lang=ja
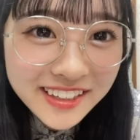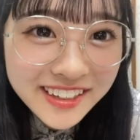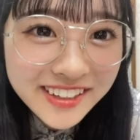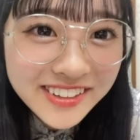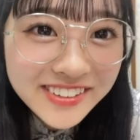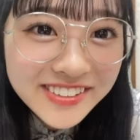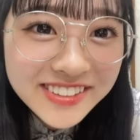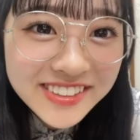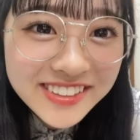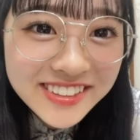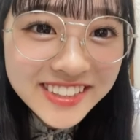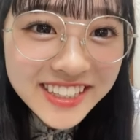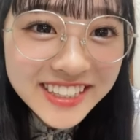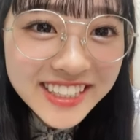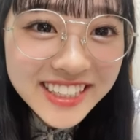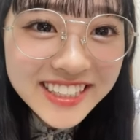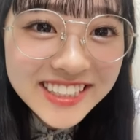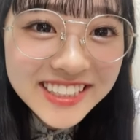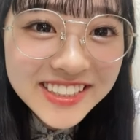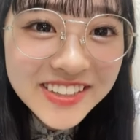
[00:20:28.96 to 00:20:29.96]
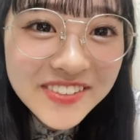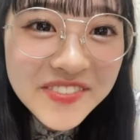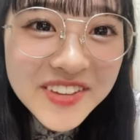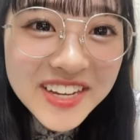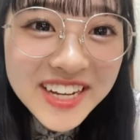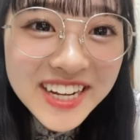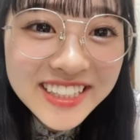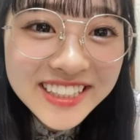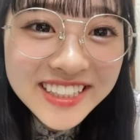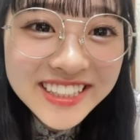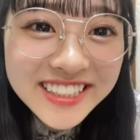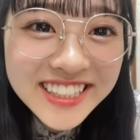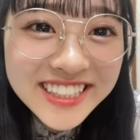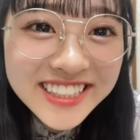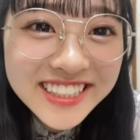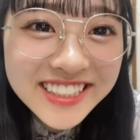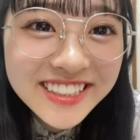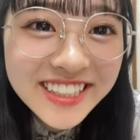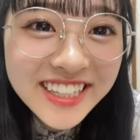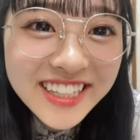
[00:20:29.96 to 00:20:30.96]
顔の形のメガネで
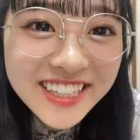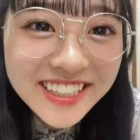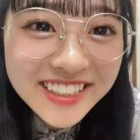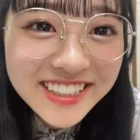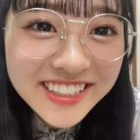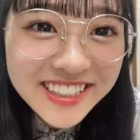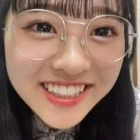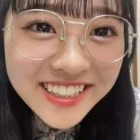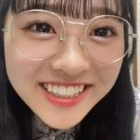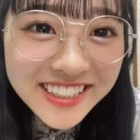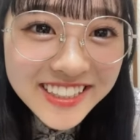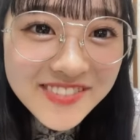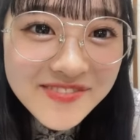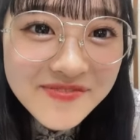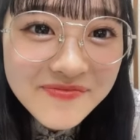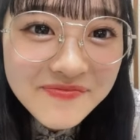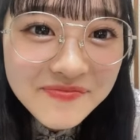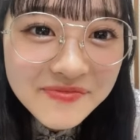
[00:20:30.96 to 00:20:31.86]
すね、やって。